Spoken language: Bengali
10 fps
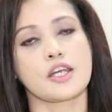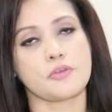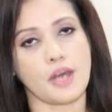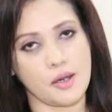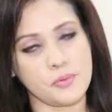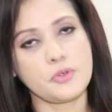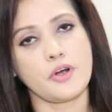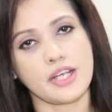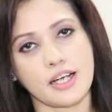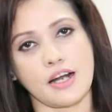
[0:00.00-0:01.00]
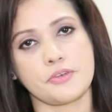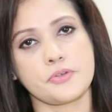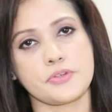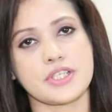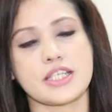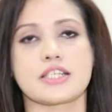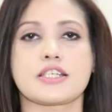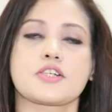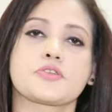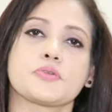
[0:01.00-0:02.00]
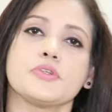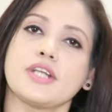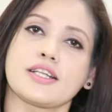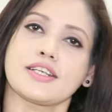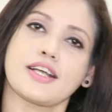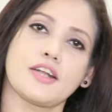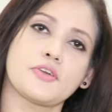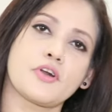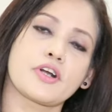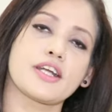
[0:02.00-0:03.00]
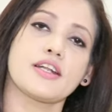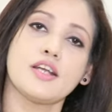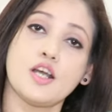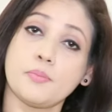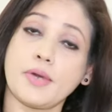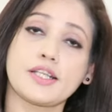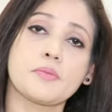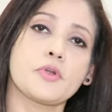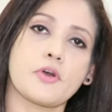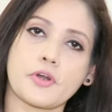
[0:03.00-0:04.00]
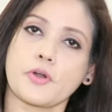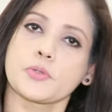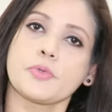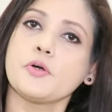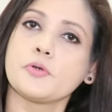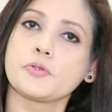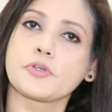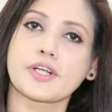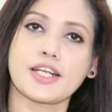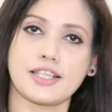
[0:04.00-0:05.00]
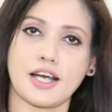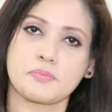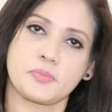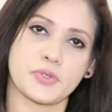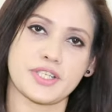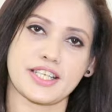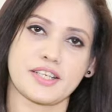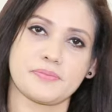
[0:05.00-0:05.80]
কিন্তু এমন অনেক কারণ রয়েছে যার জন্য দাঁতে কালো রঙের বাদামি রঙের অথবা হলুদ রঙের দাগ পড়ে যায়